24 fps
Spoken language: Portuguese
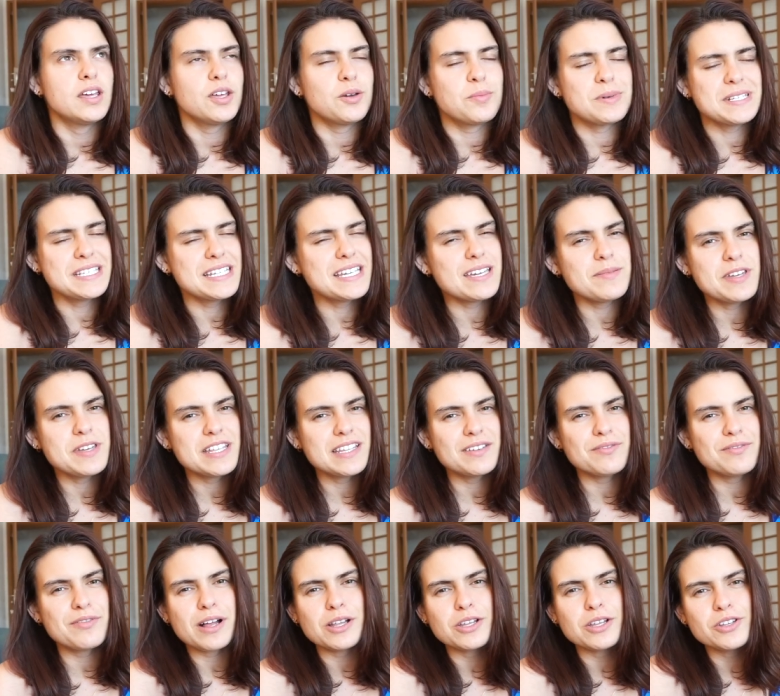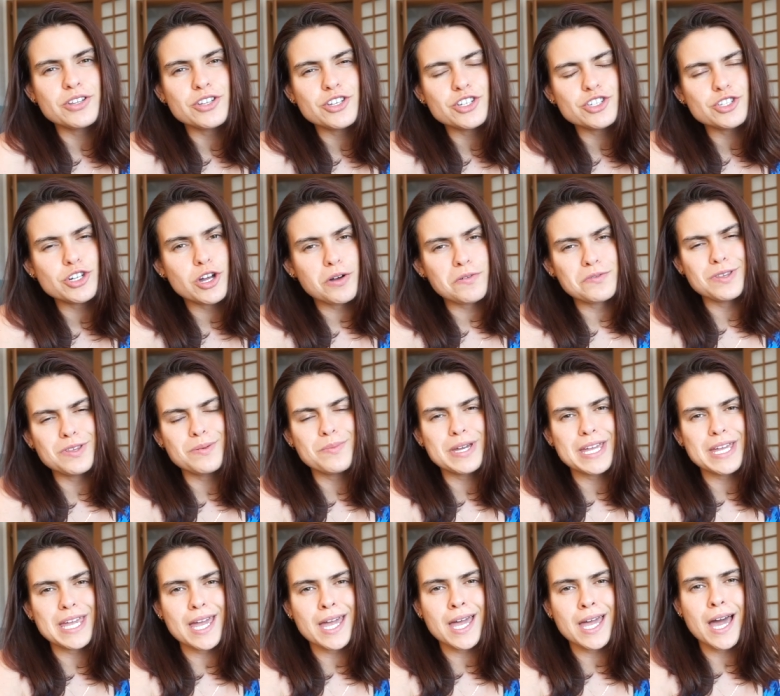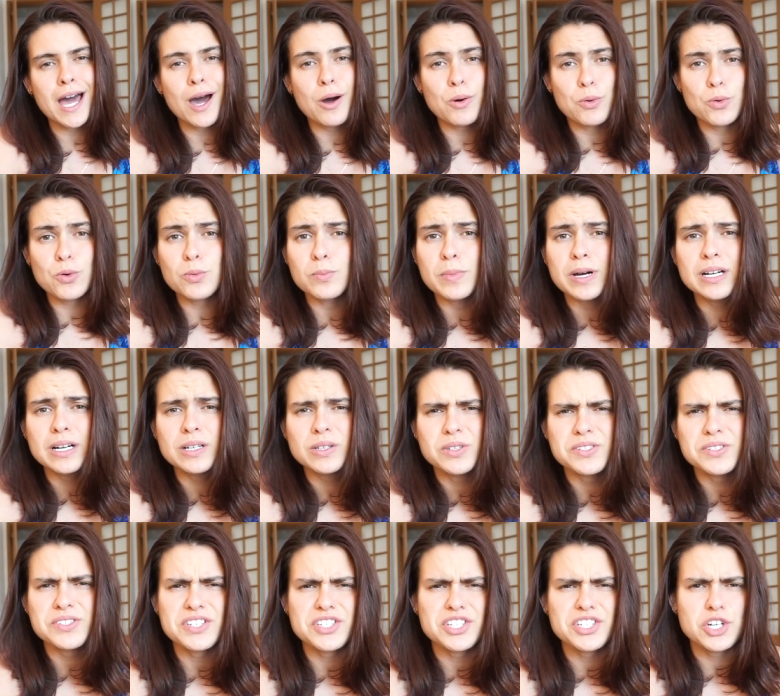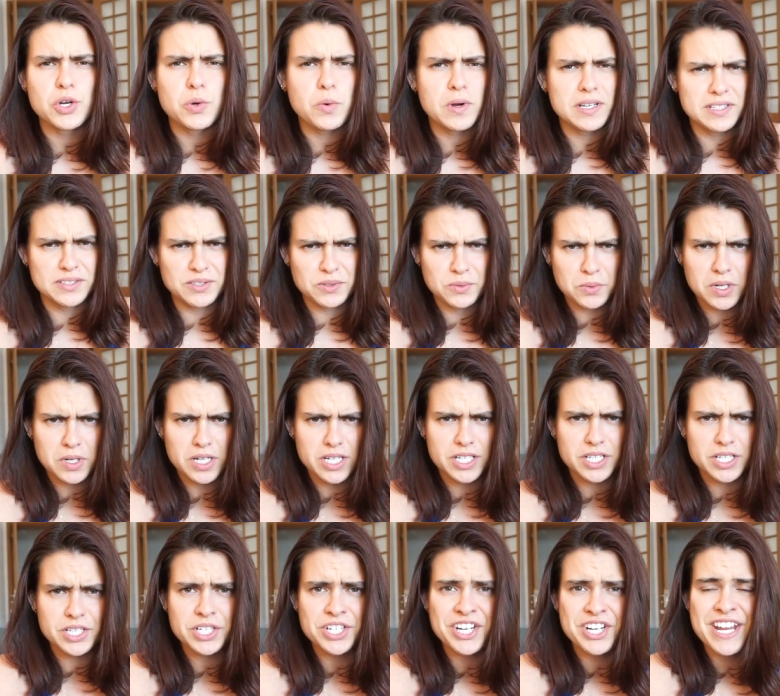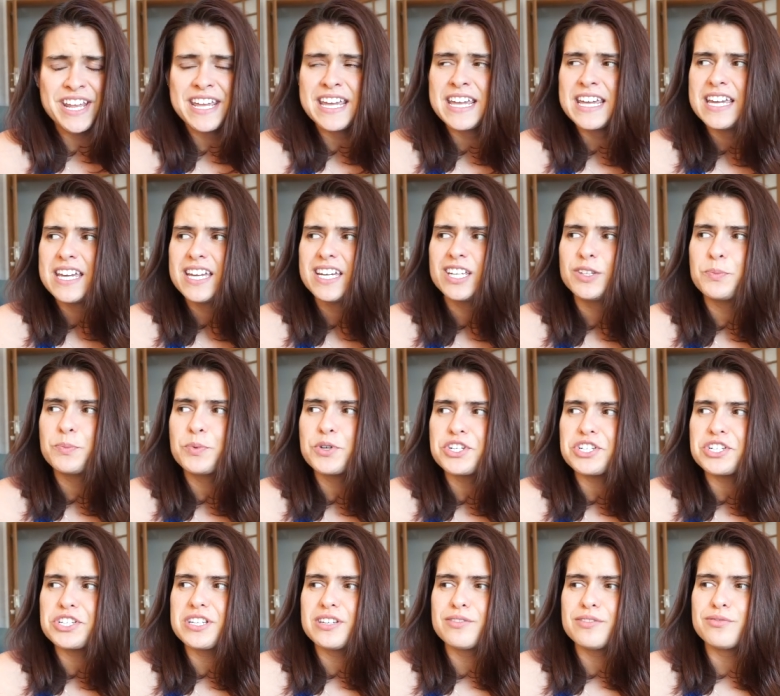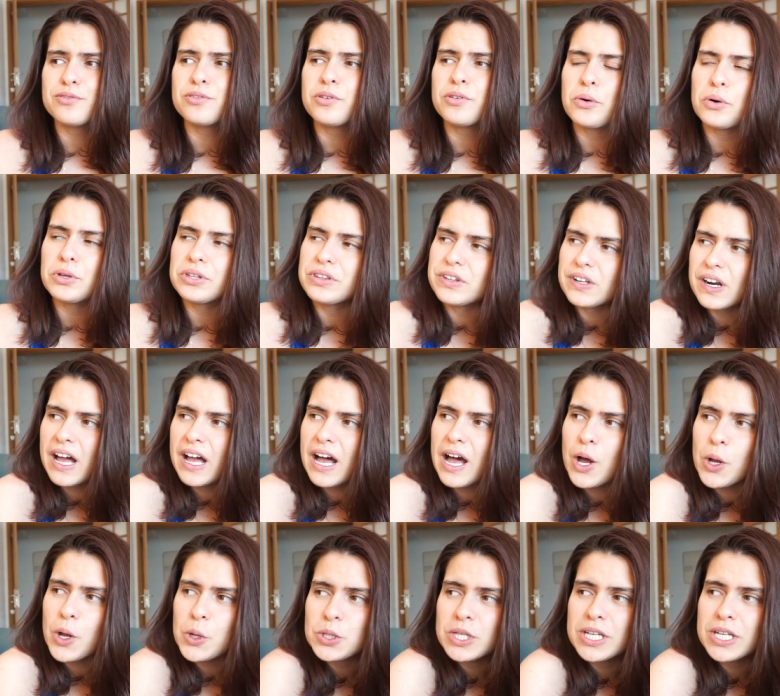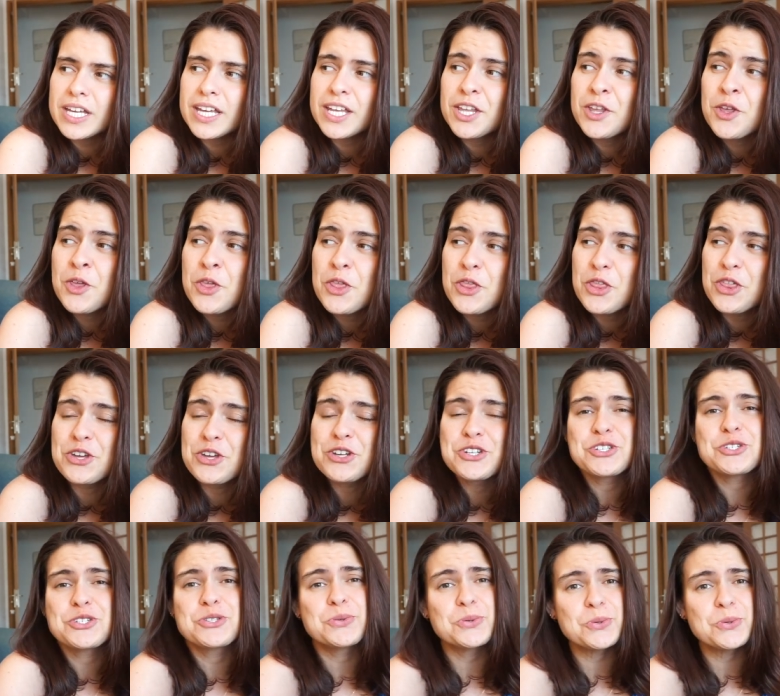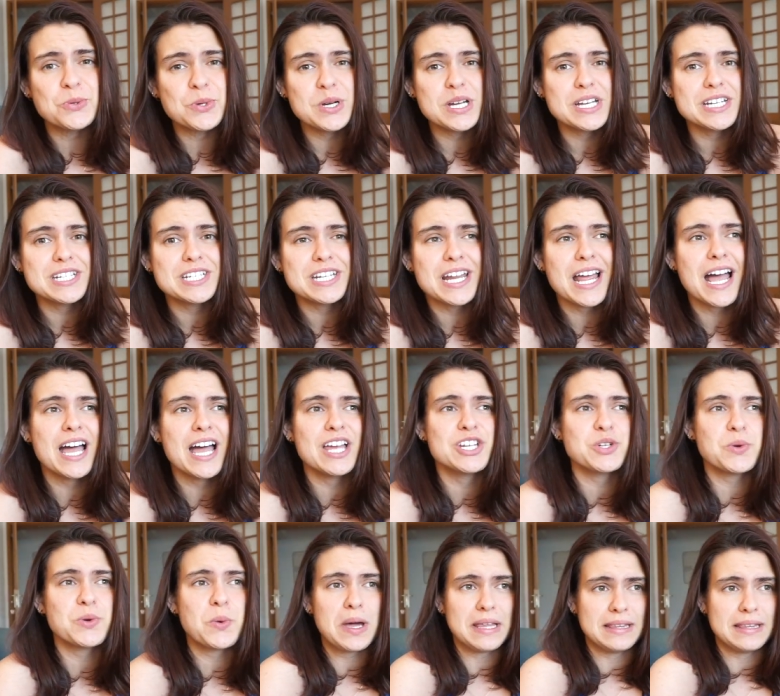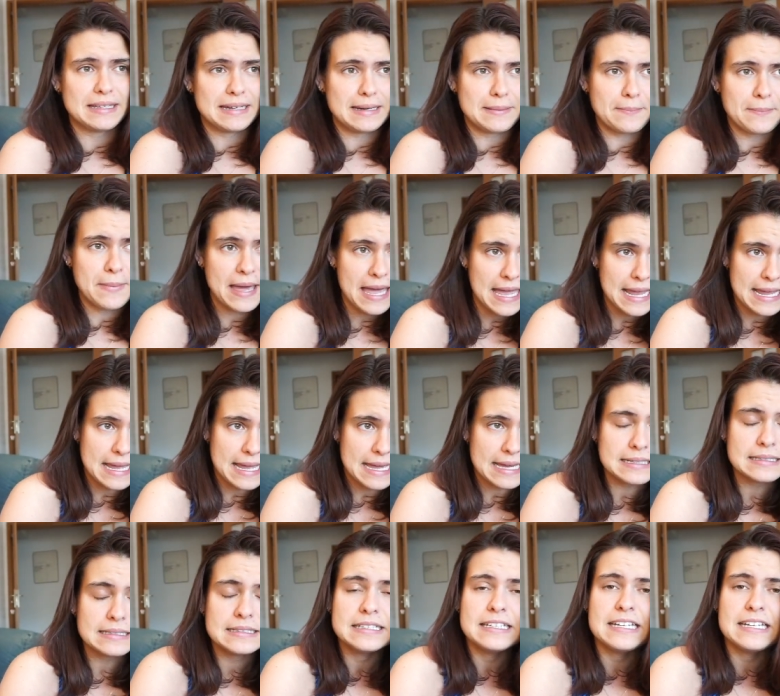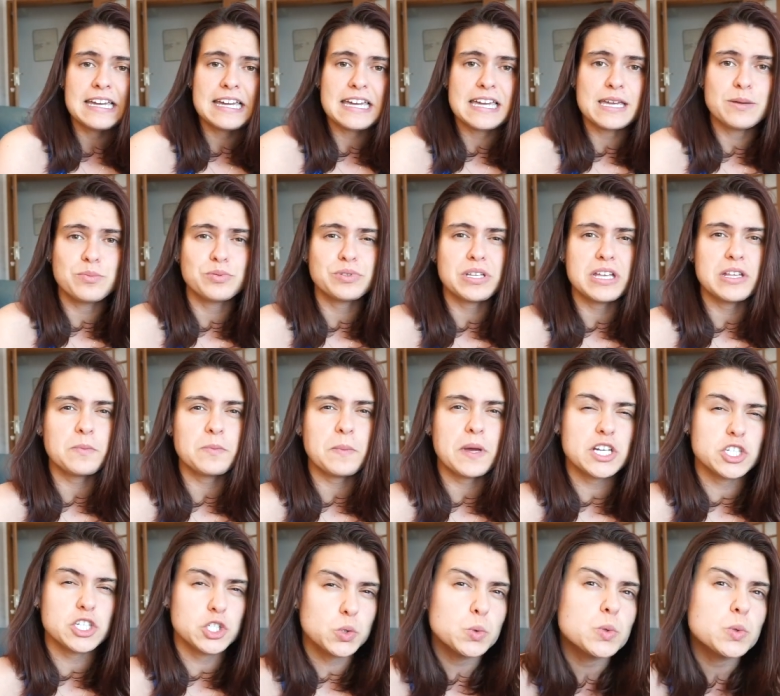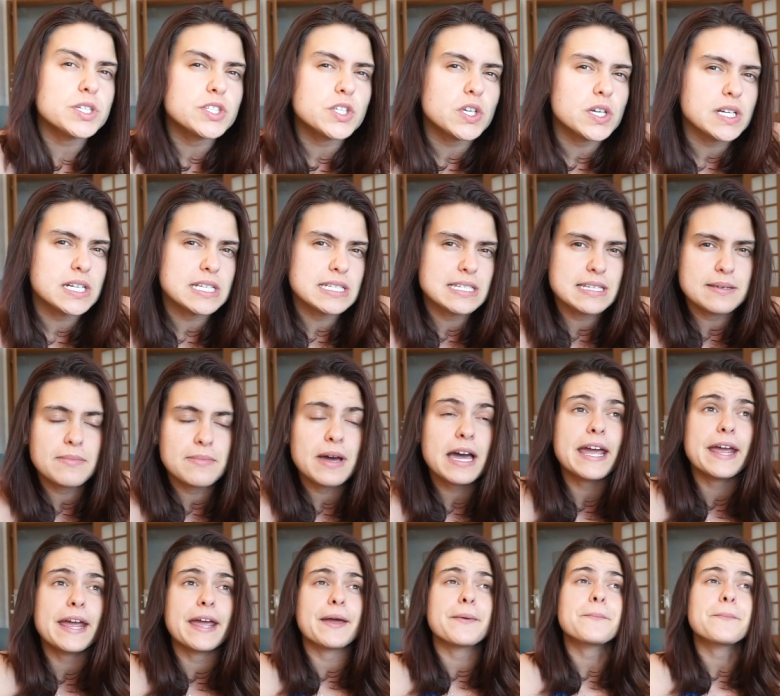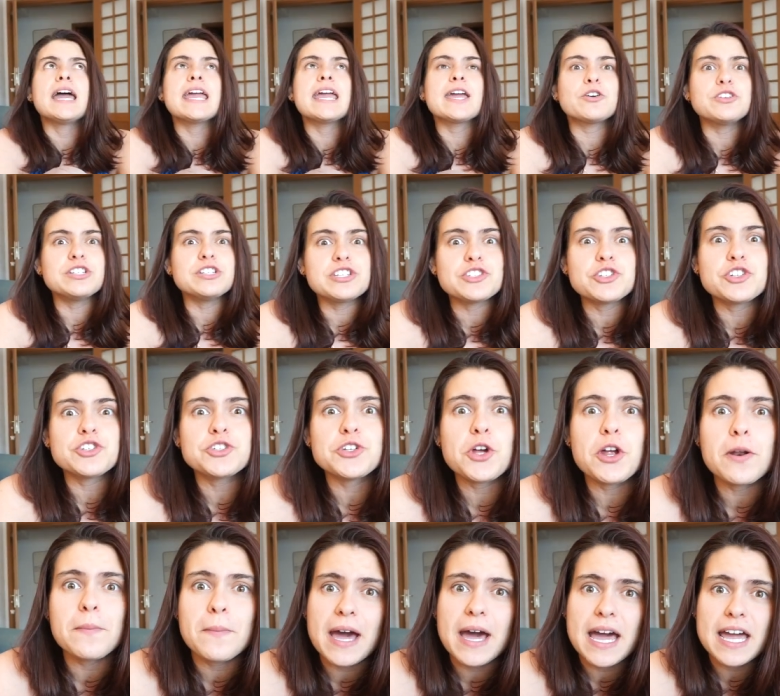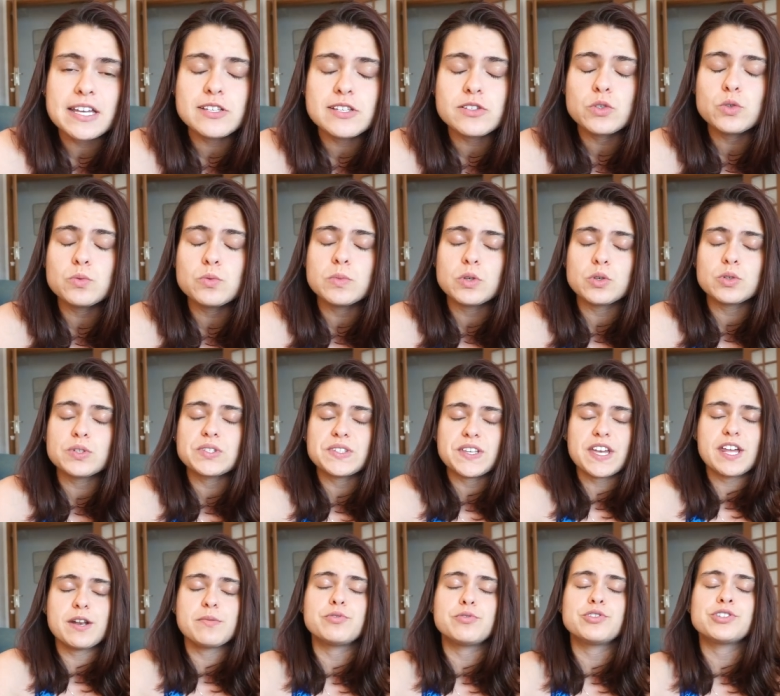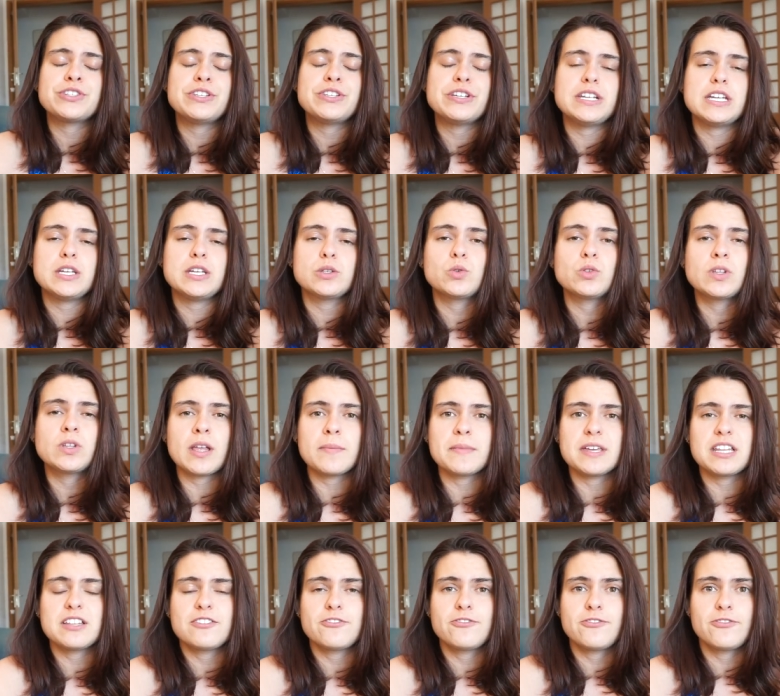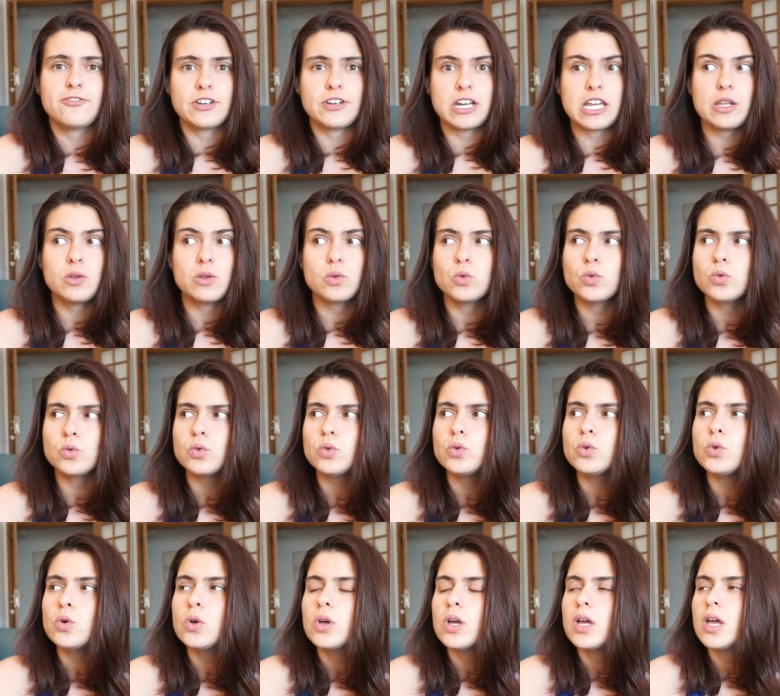eu basicamente tive aula das 9 da manhã à 1, ou seja, 4 horas, e depois tive outra aula das 2 às 4 e meia, e portanto mais 2 horas e meia. Em condições normais, o meu cérebro estaria totalmente frito,